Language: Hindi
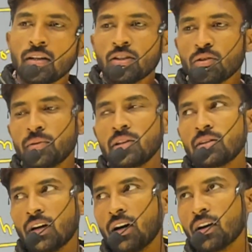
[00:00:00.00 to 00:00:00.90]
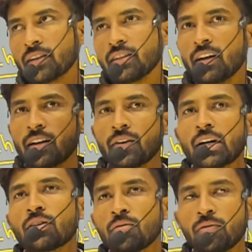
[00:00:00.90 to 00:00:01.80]
जो भी आ, किसान है
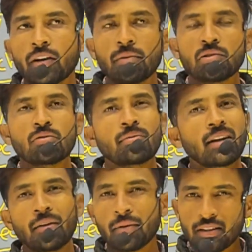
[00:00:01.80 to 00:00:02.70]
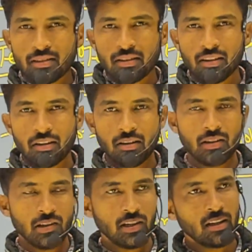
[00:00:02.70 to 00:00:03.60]
वगैरह जो भी फार्मर्स उन पर क्लेम डाल सकती
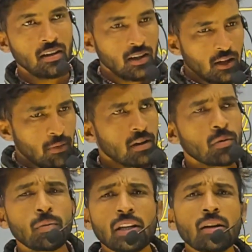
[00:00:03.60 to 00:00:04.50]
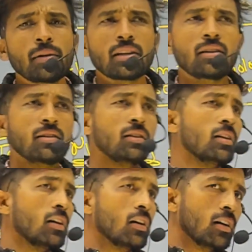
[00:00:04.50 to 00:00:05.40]
है ठीक है बट वो बात की बात है
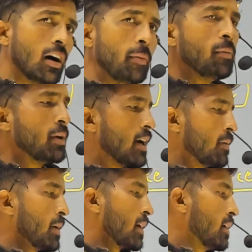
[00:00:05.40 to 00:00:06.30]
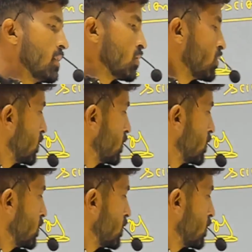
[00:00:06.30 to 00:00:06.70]
आ, अभी अपने आगे बढ़ेंगे तो